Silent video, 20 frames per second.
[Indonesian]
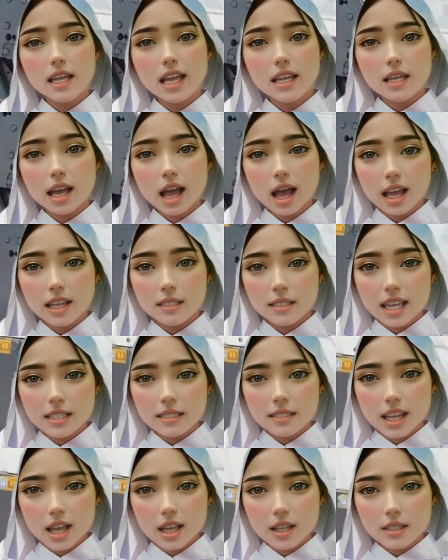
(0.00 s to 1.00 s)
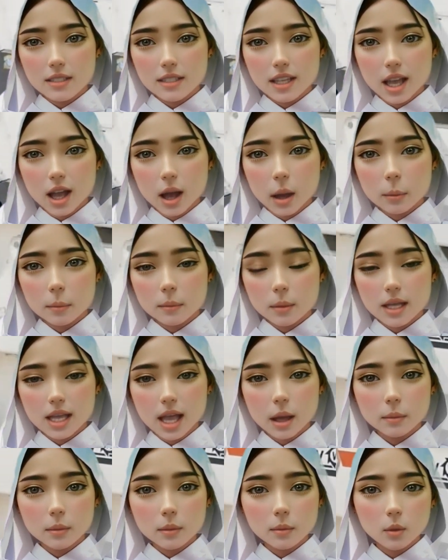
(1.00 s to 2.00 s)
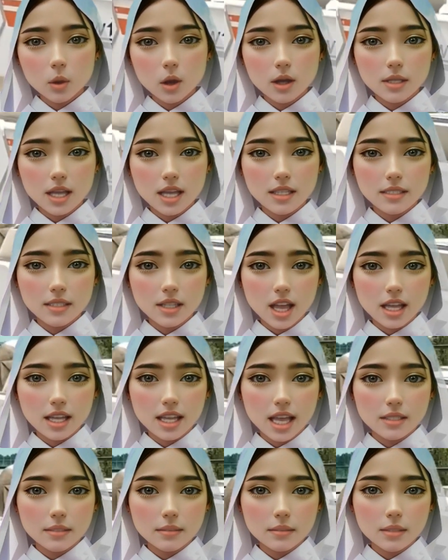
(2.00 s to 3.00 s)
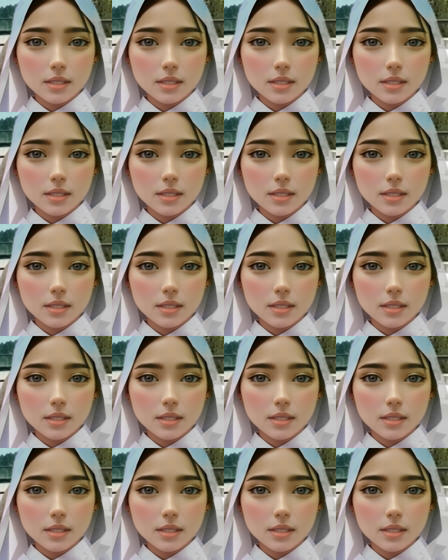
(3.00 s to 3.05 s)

tanah dasar pada pembuatan jalan